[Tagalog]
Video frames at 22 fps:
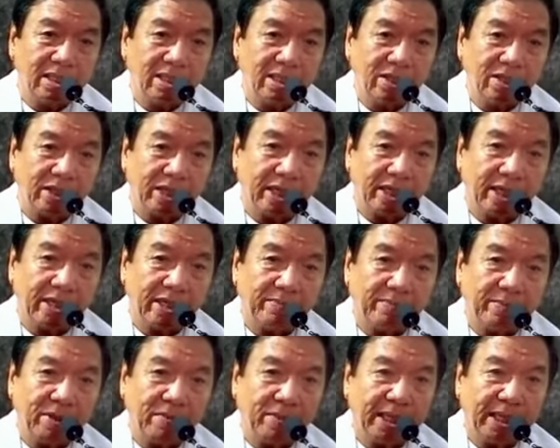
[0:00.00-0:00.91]
Okay,
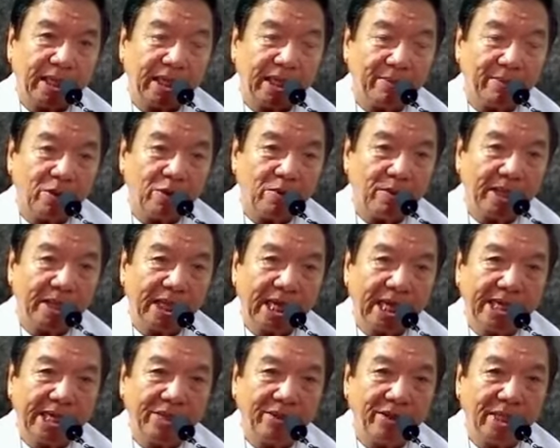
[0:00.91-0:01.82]
pamati ka mo
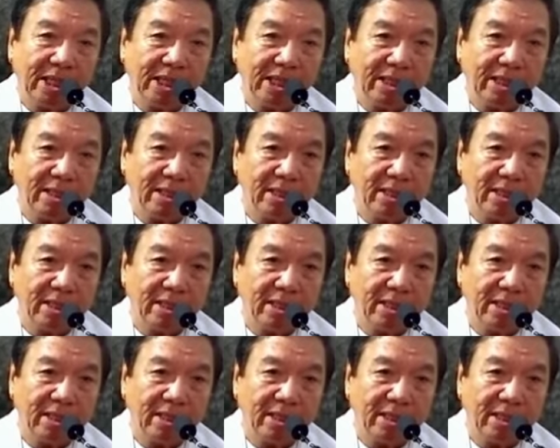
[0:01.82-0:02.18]
magtiayon ha.